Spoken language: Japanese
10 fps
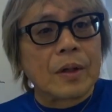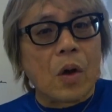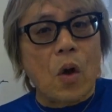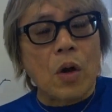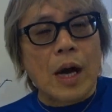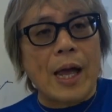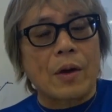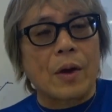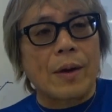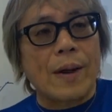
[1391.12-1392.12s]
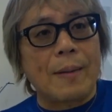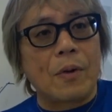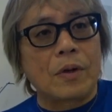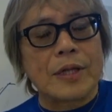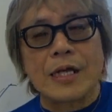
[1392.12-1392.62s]
今回これは
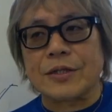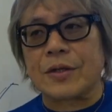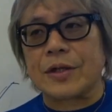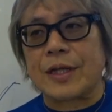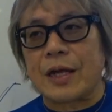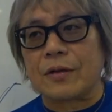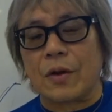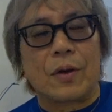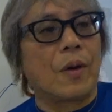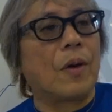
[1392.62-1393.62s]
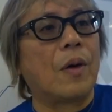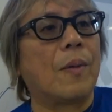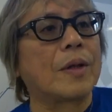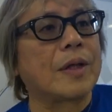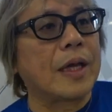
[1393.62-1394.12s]
もうテストに出ると
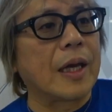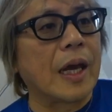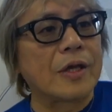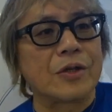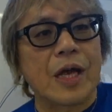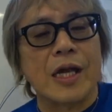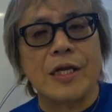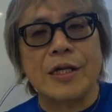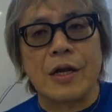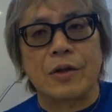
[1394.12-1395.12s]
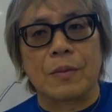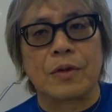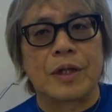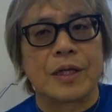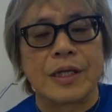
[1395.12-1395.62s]
思っていい、えー、受験に出ると
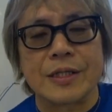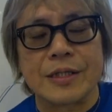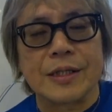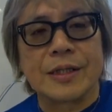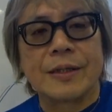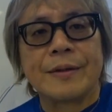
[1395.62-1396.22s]
思っていいです